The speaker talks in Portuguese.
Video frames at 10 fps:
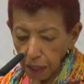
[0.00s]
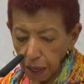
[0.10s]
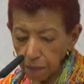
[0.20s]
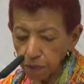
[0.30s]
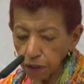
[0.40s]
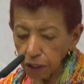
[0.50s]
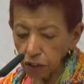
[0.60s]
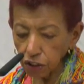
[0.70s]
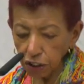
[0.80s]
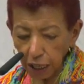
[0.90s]
É
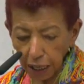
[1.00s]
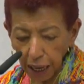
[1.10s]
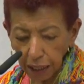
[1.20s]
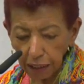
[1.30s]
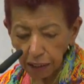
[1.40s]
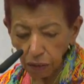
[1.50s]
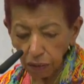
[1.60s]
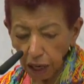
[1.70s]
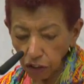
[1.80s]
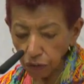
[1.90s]
importante destacar que são
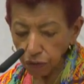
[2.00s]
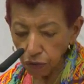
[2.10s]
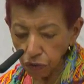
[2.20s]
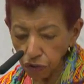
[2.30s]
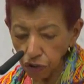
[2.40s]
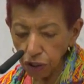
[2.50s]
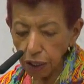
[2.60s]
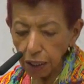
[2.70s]
latifúndios,